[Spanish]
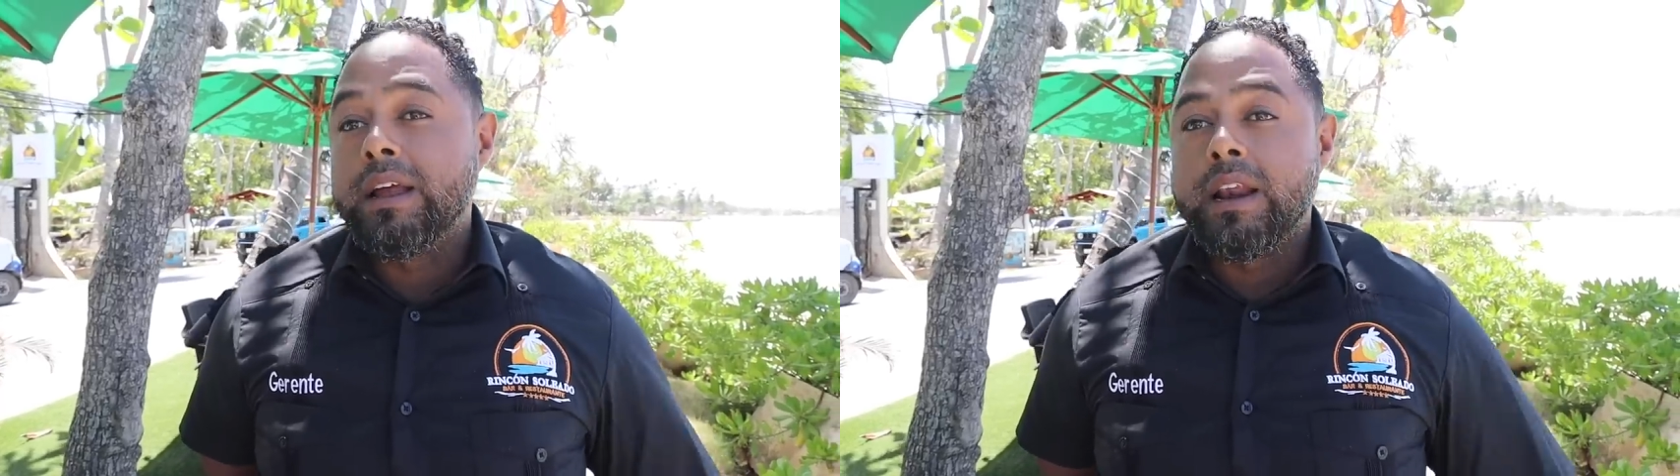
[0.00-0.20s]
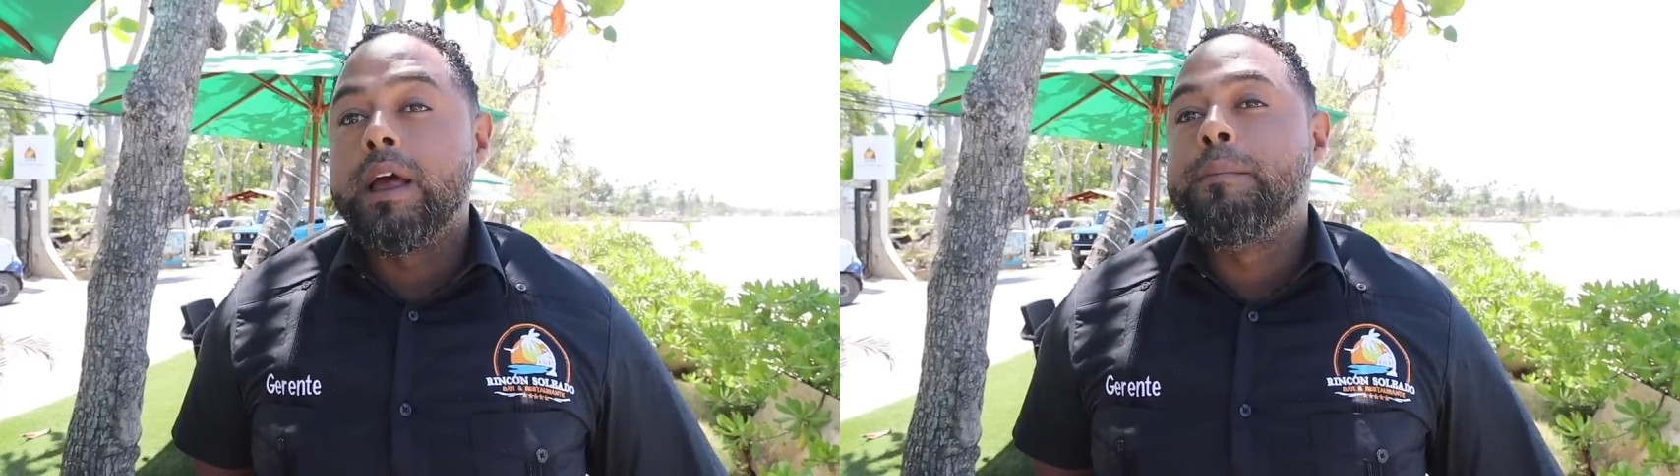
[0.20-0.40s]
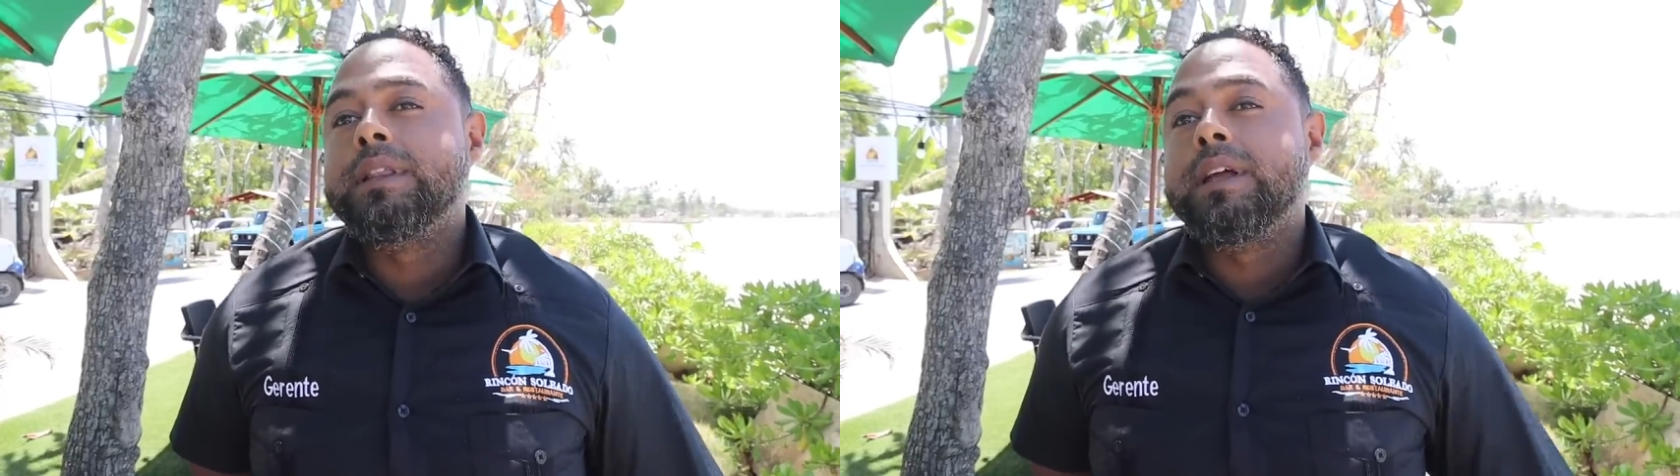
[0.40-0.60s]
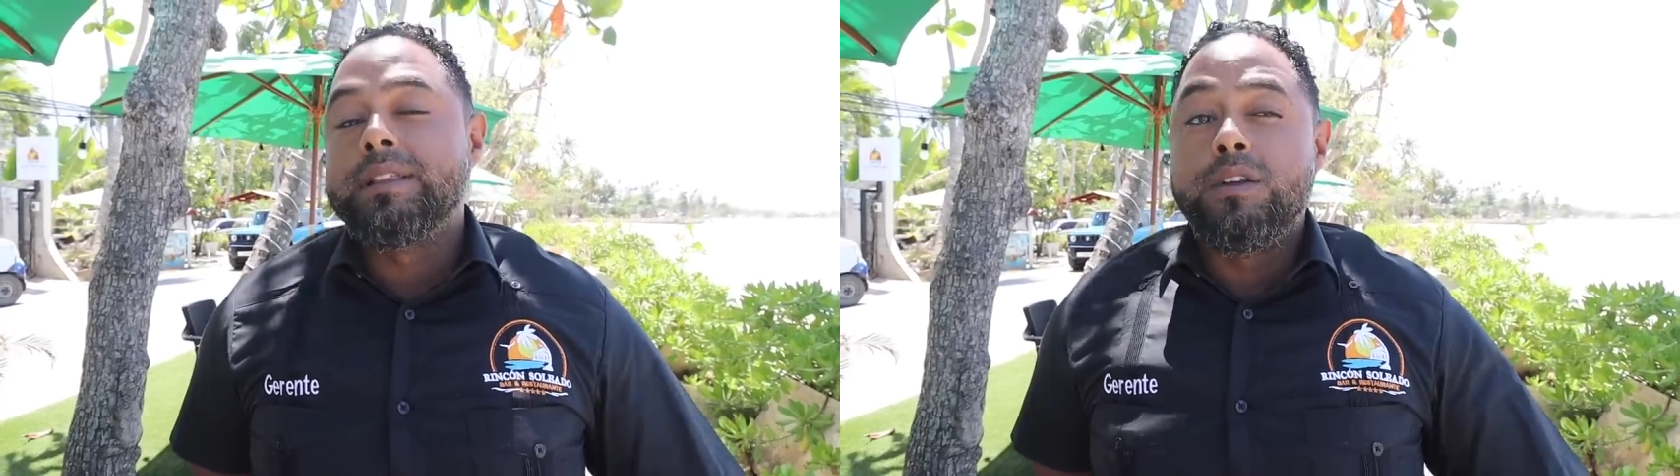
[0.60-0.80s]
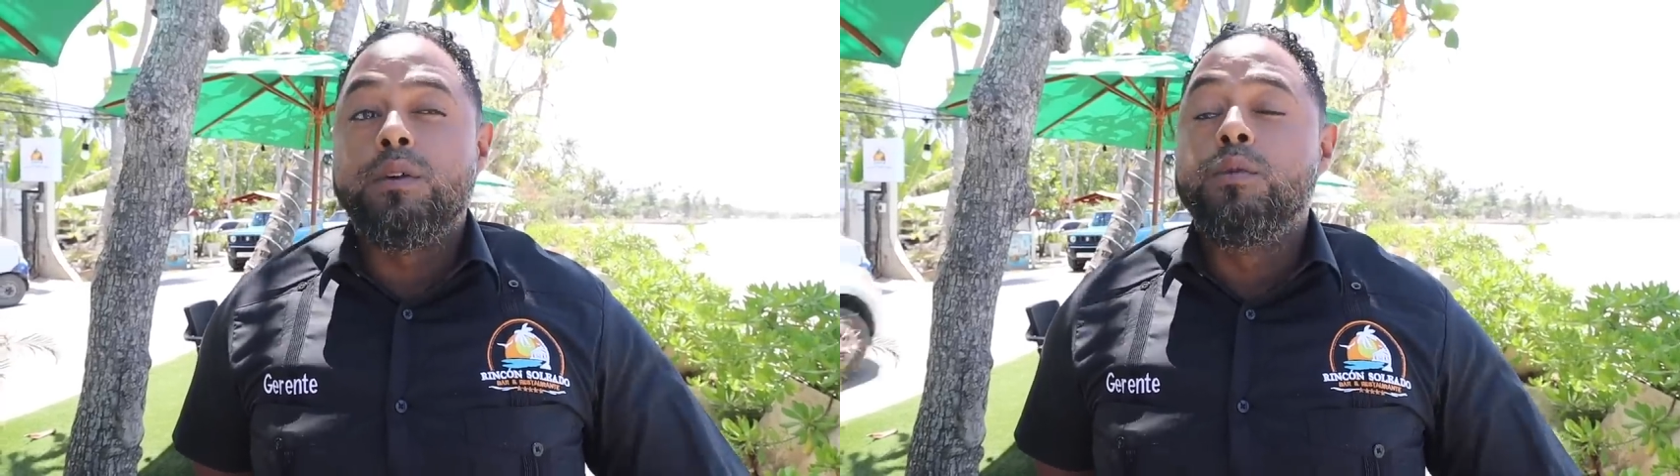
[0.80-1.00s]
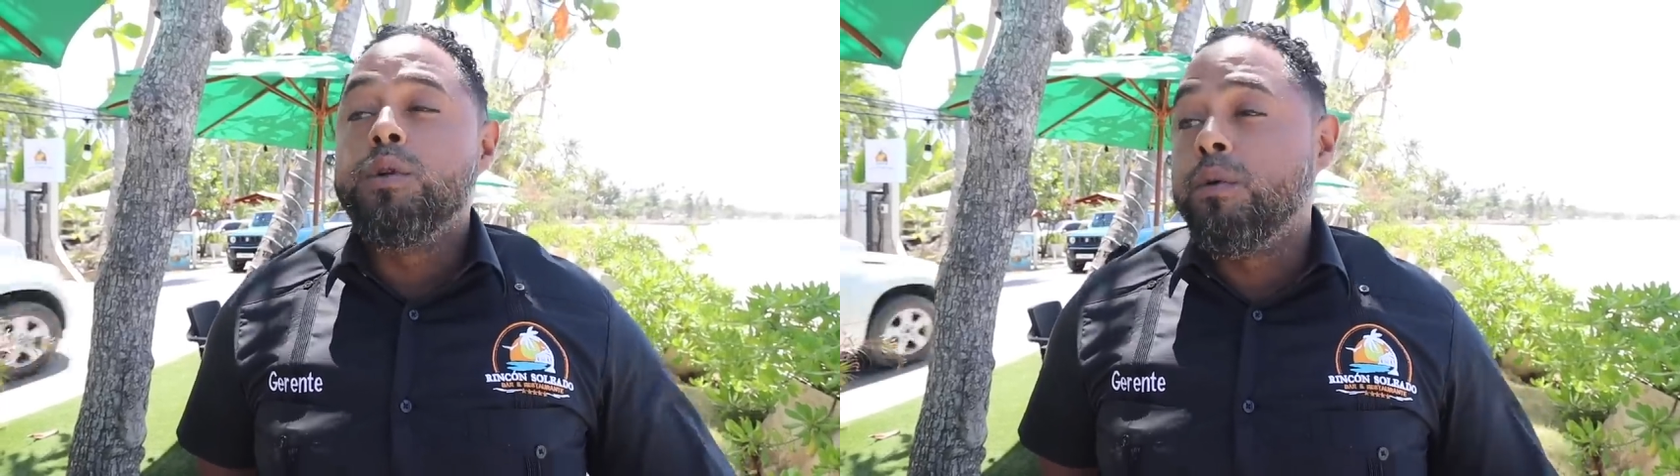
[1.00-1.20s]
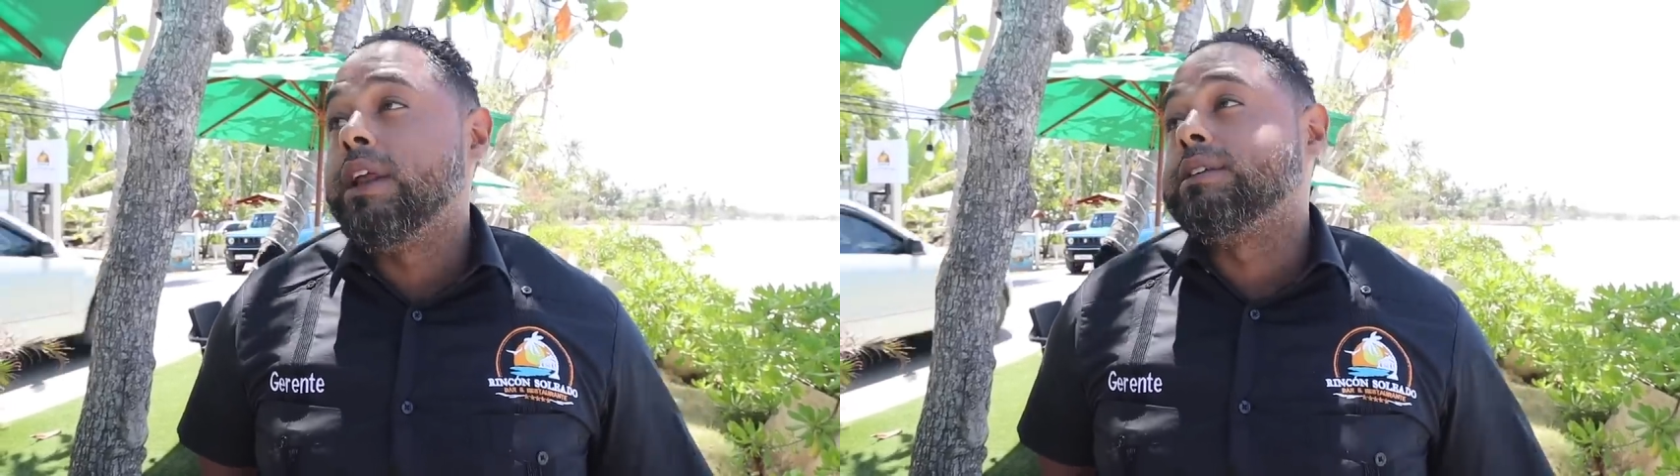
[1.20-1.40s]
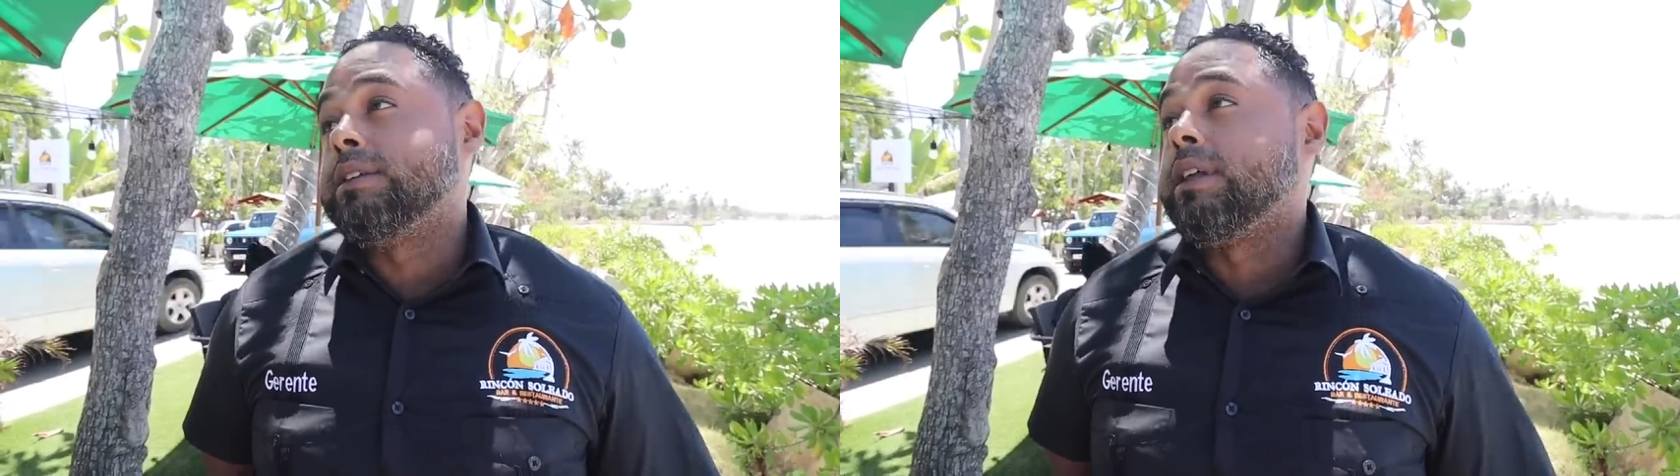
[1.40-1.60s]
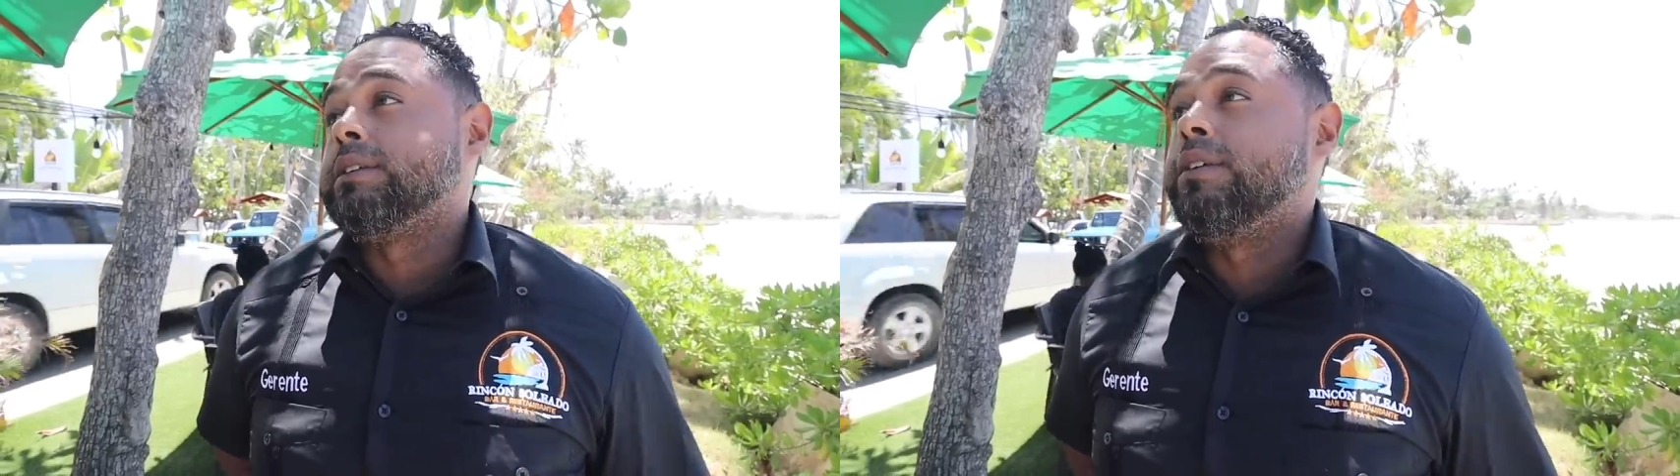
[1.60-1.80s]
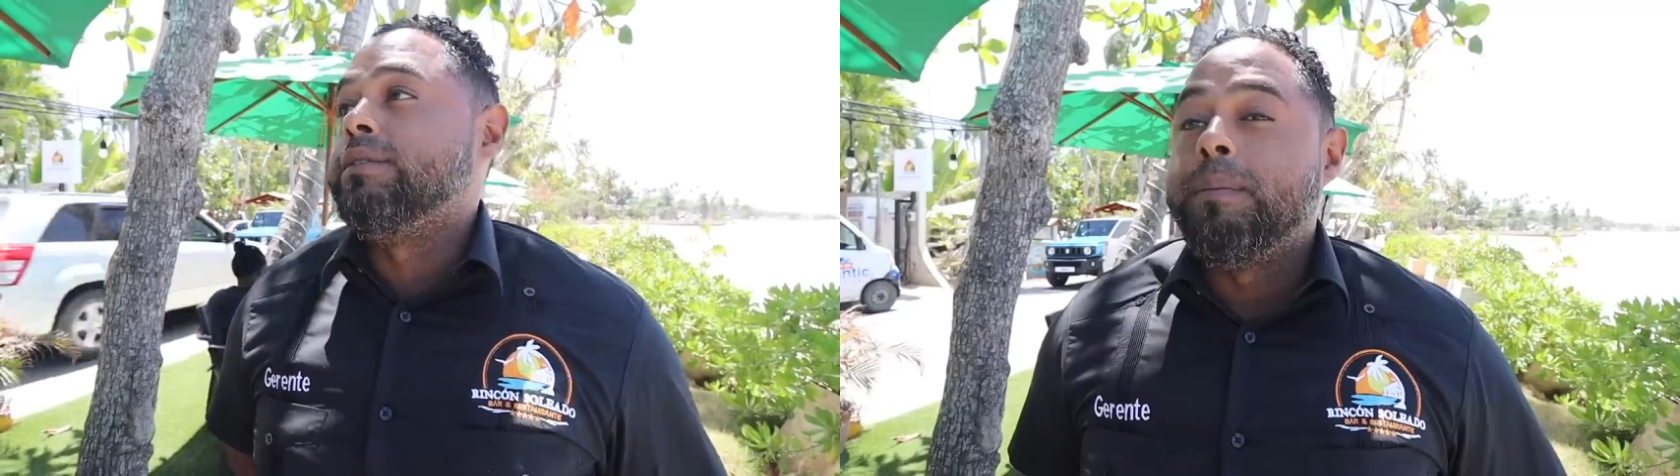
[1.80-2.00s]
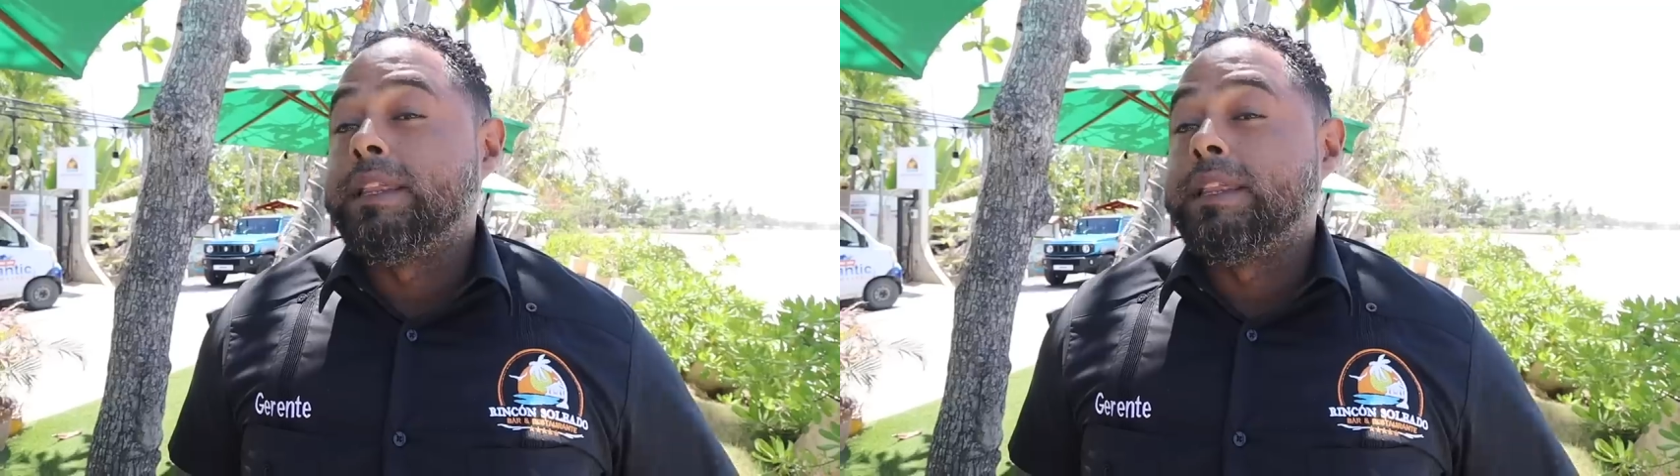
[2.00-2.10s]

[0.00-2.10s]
que, realmente han tenido muy buena aceptación.